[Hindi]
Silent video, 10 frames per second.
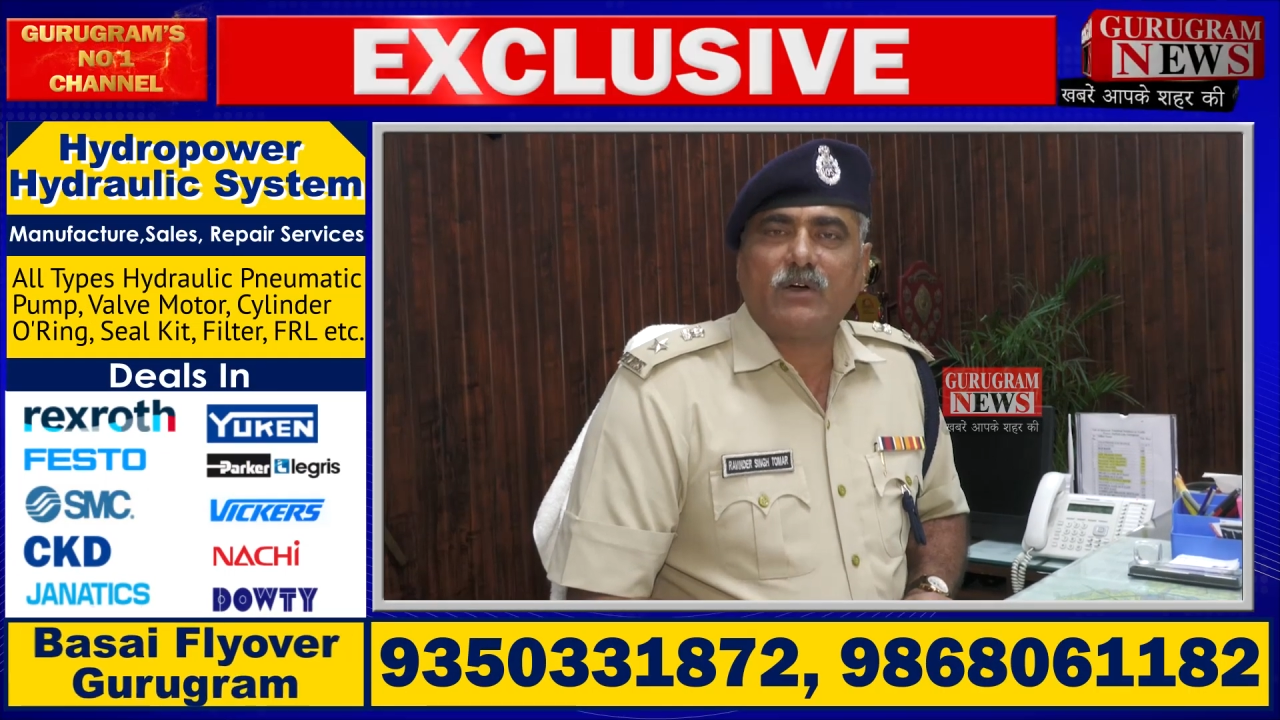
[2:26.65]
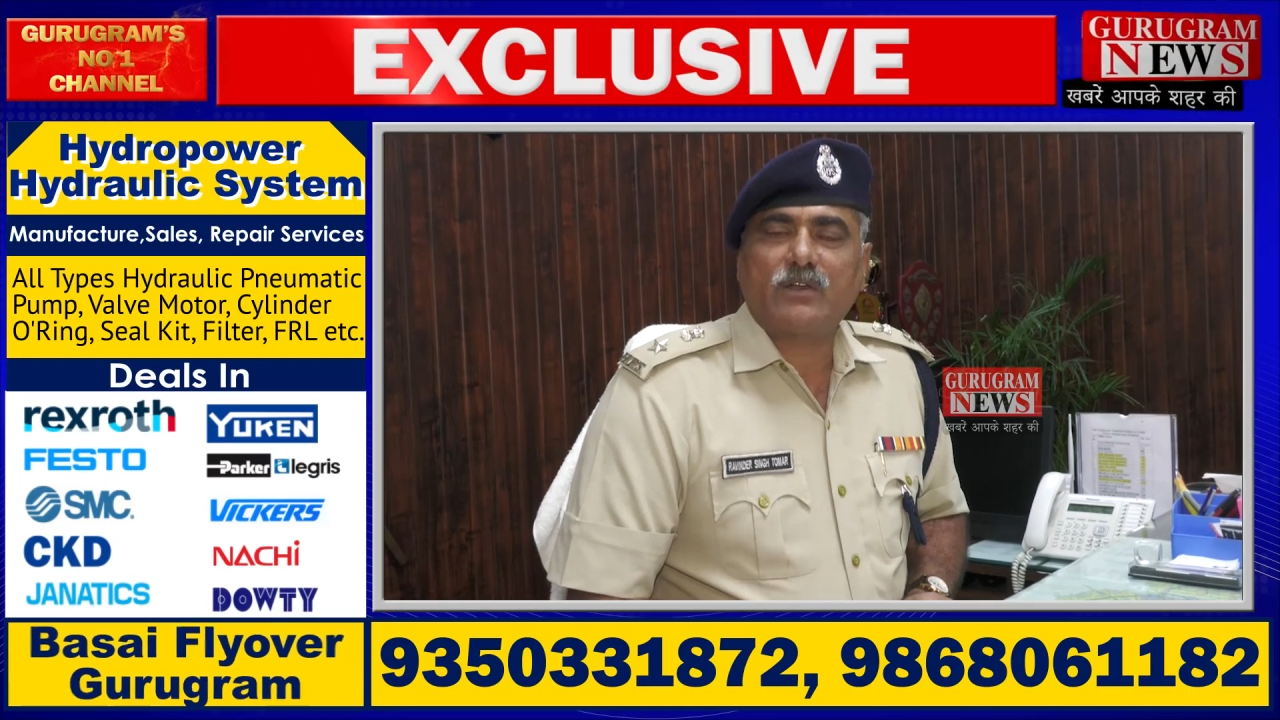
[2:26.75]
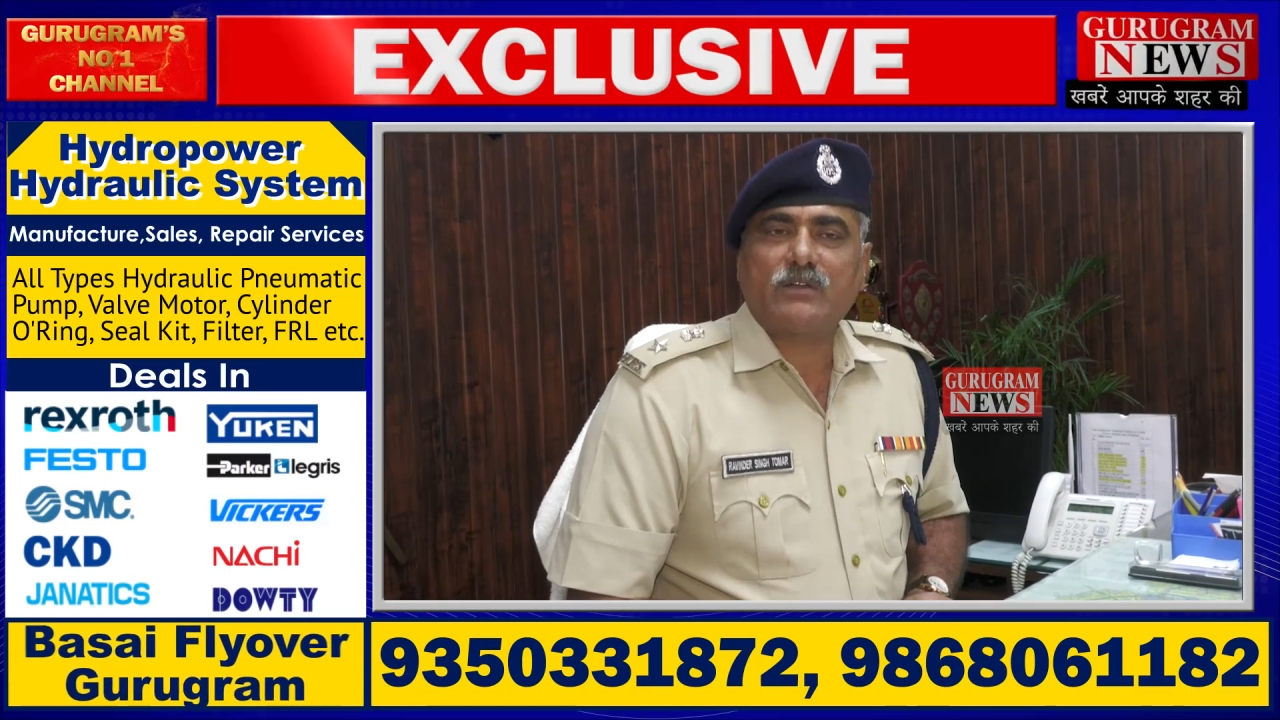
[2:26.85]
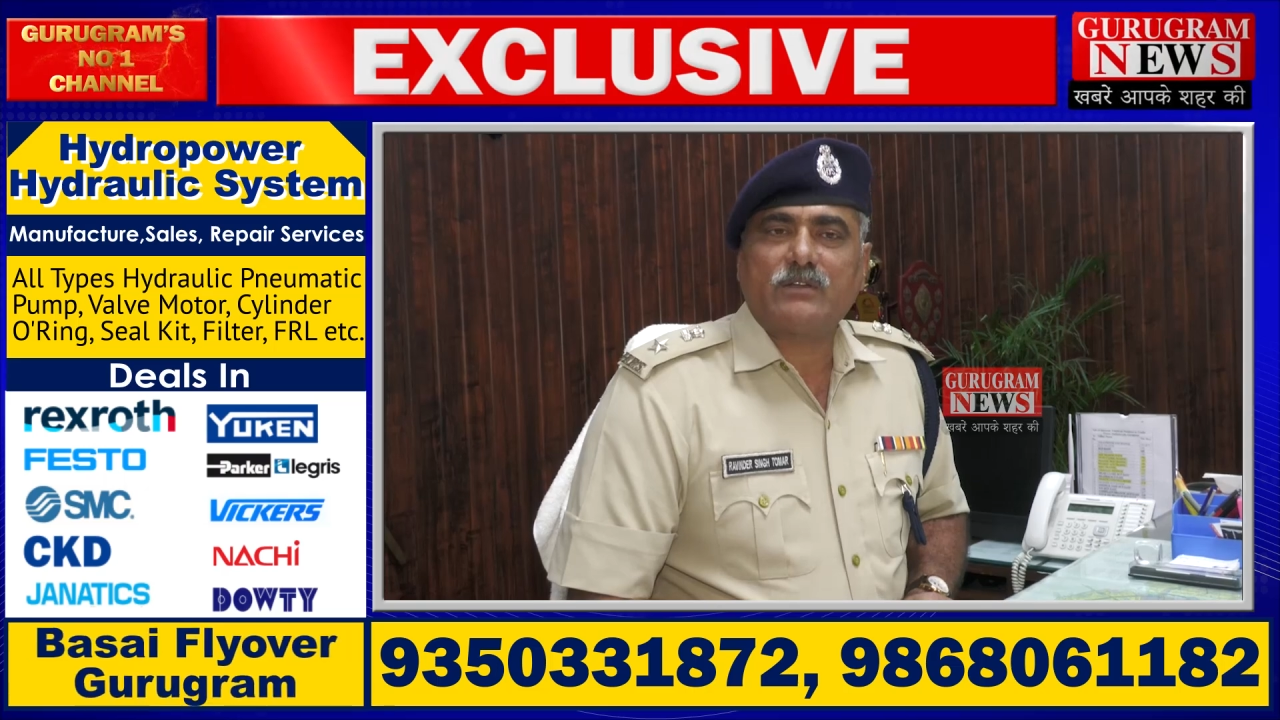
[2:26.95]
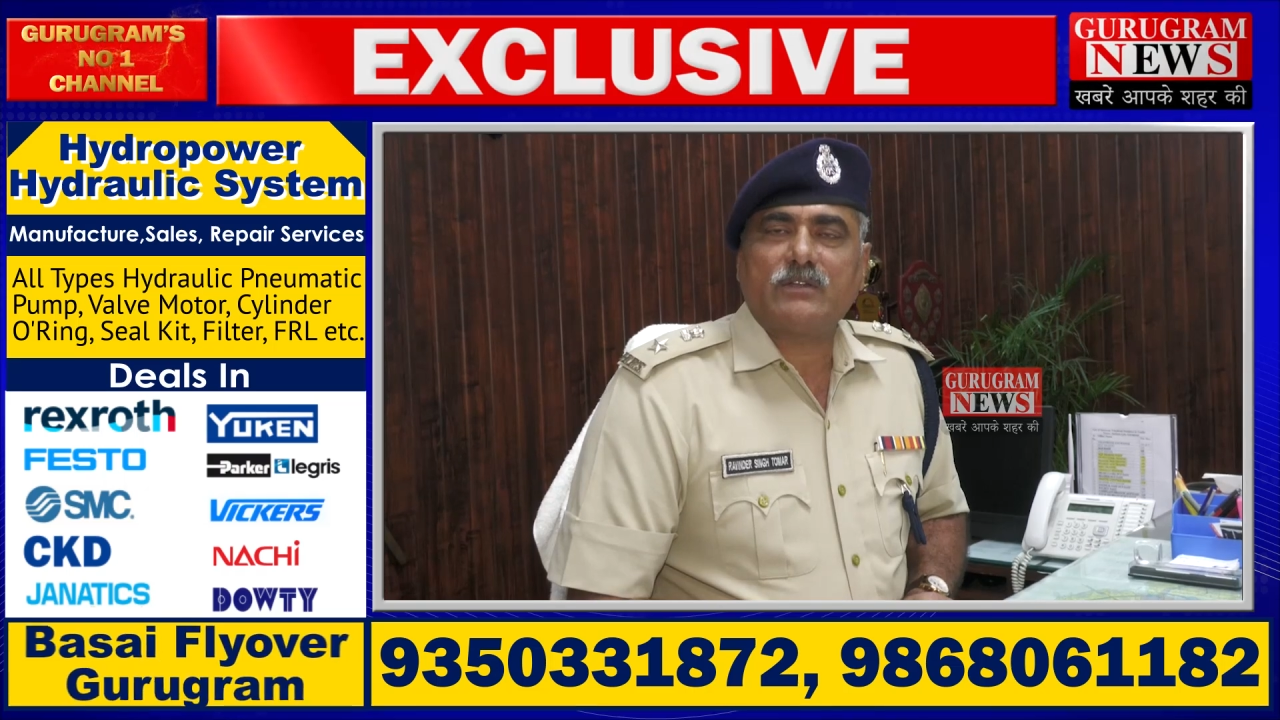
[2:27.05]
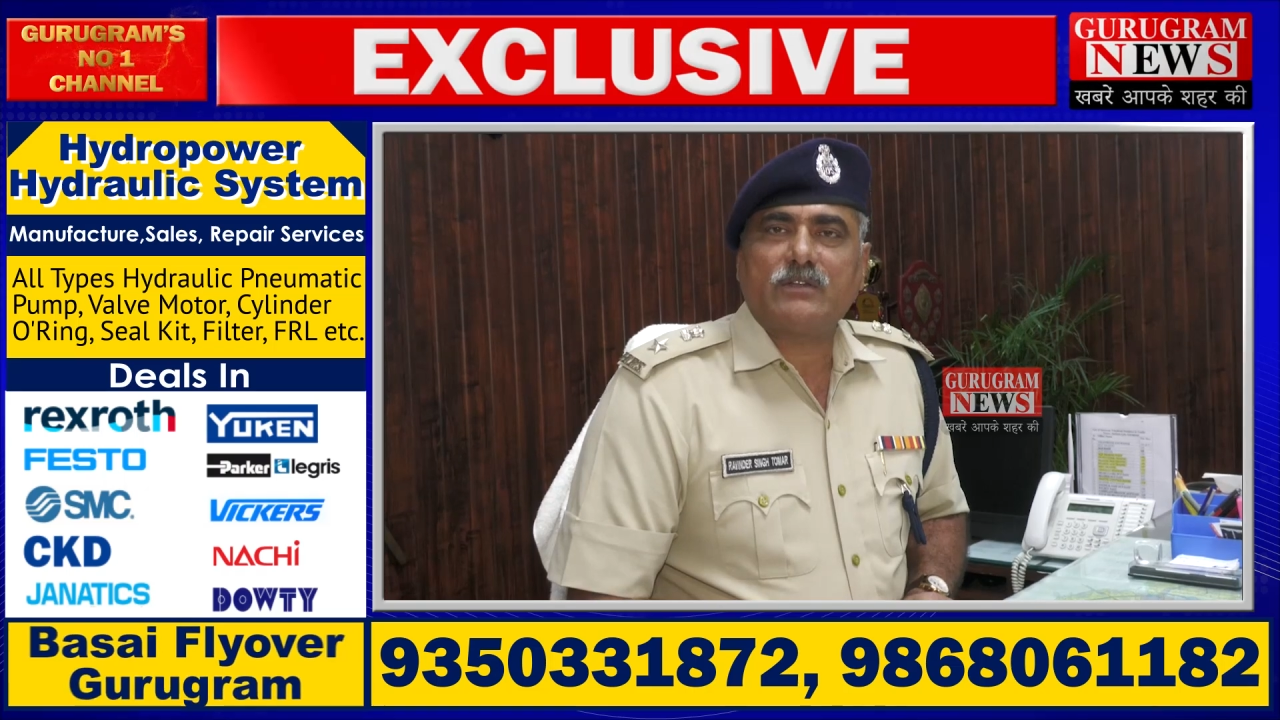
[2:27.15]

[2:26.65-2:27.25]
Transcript: और